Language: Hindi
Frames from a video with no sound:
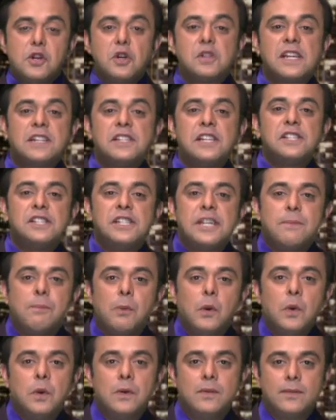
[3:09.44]
जो सच
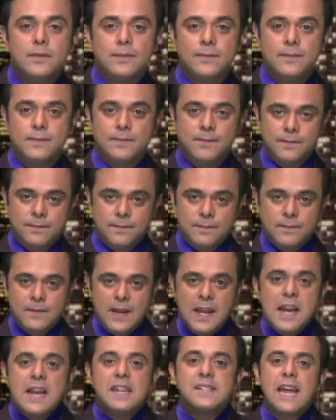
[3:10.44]
चीपो
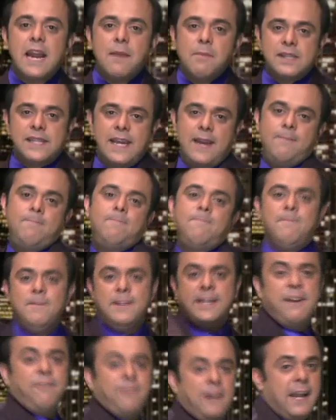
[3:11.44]
सेल में से
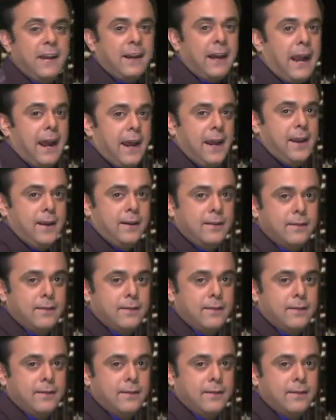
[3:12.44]
गिफ्ट लेकर आए